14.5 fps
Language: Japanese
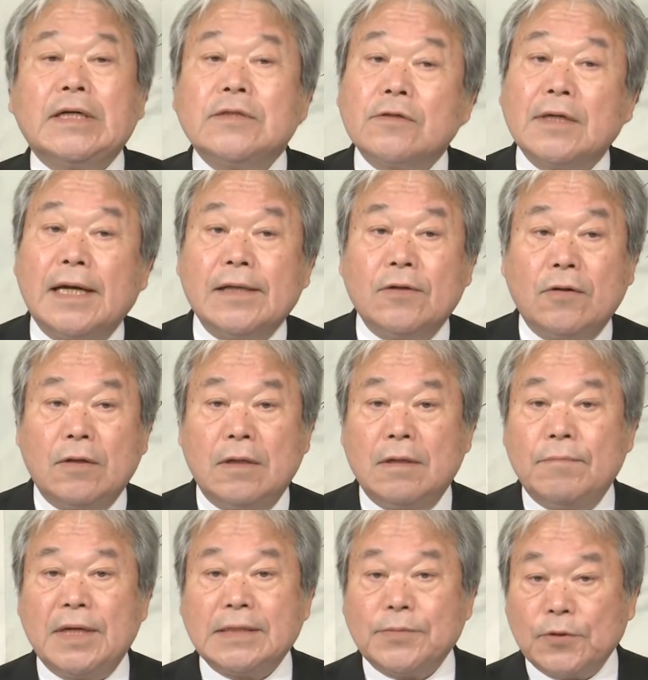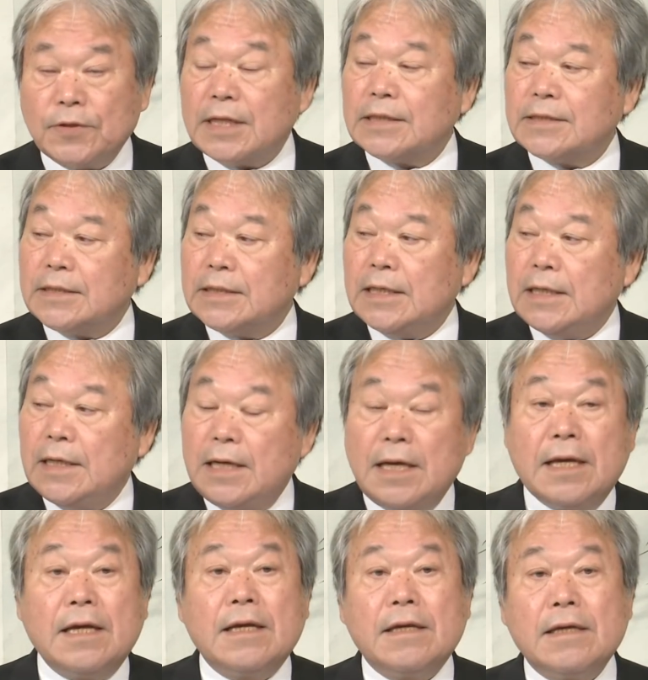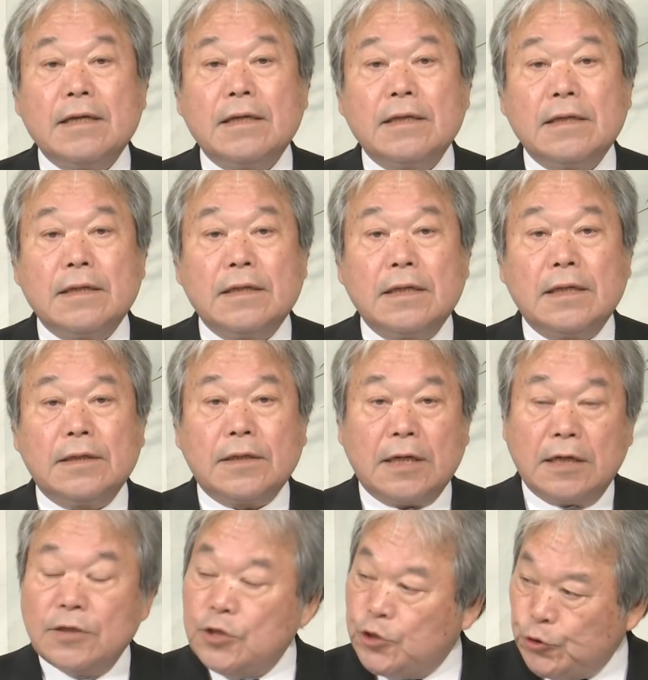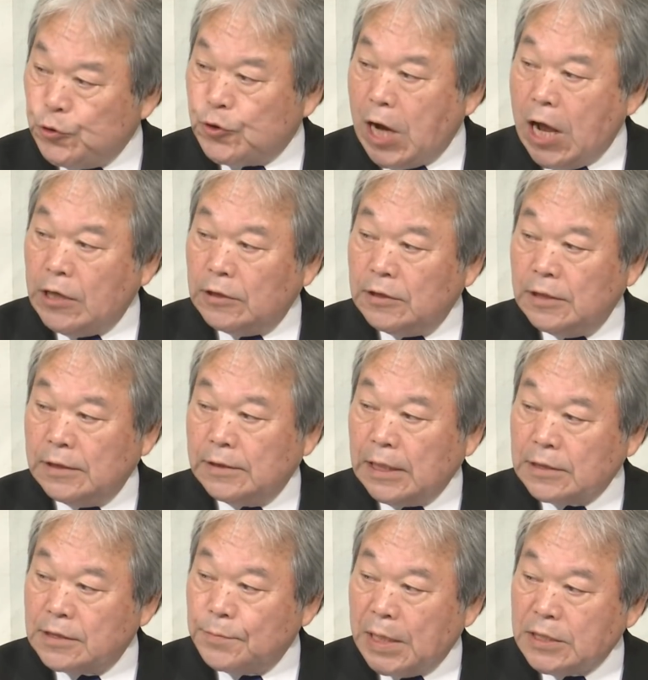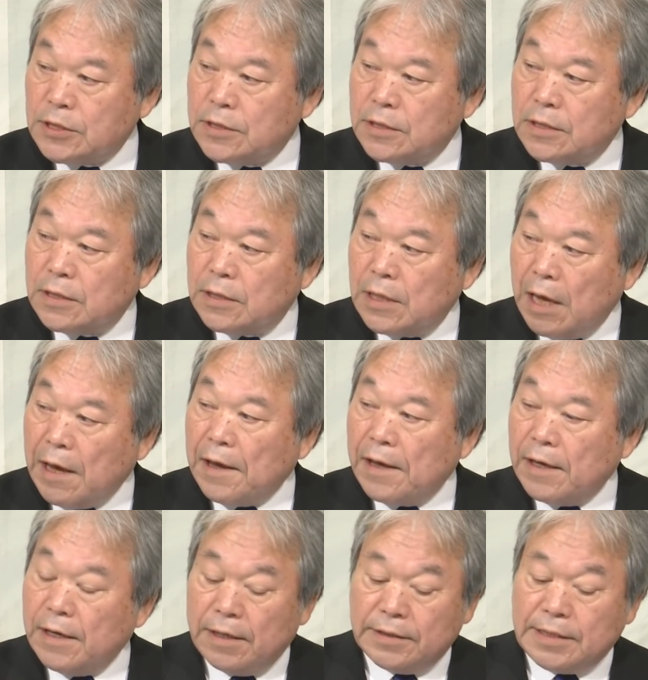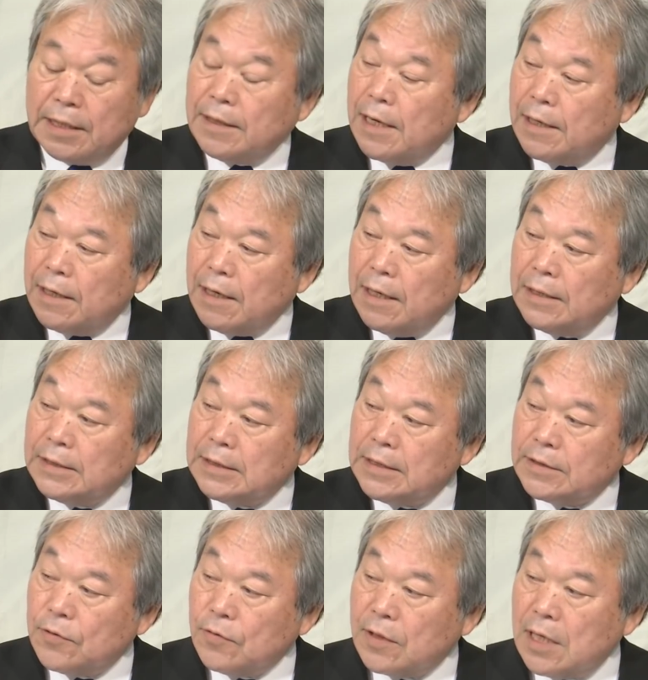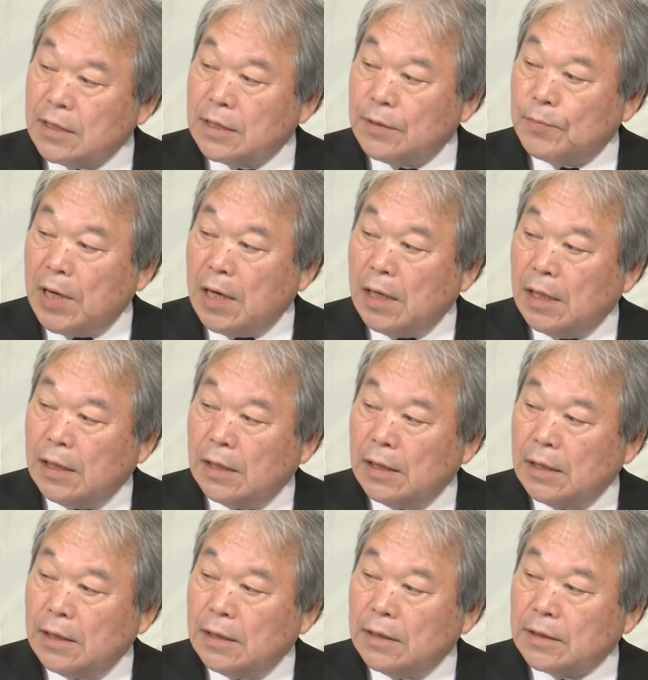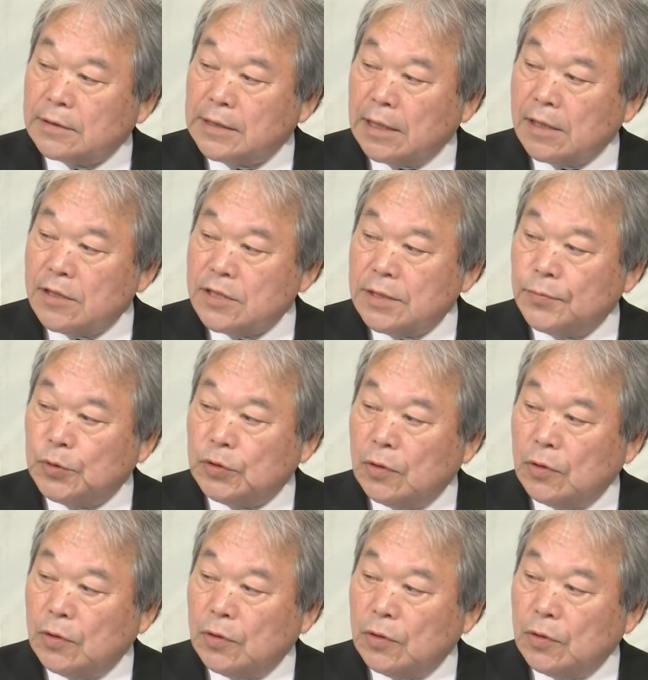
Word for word: 家族会の増本です、えー、あれから2週間経ちまして、えー、前回からその間にまあ産経新聞